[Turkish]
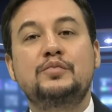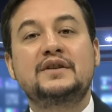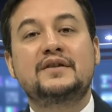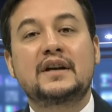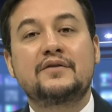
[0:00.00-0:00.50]

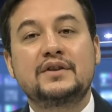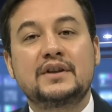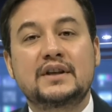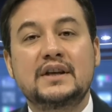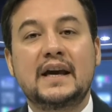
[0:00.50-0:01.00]
bir
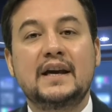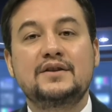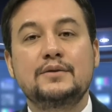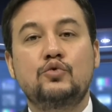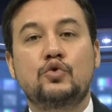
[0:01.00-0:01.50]
tarafındaki
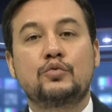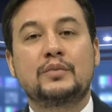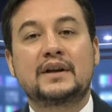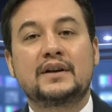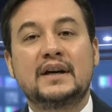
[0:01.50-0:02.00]
eğitim
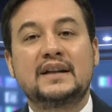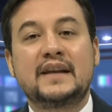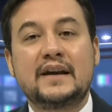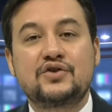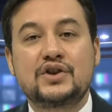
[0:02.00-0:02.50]
kurumlarına,
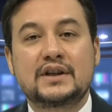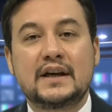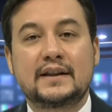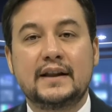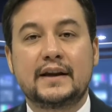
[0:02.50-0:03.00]
dev
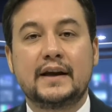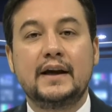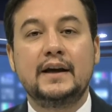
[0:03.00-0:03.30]
şirketlere,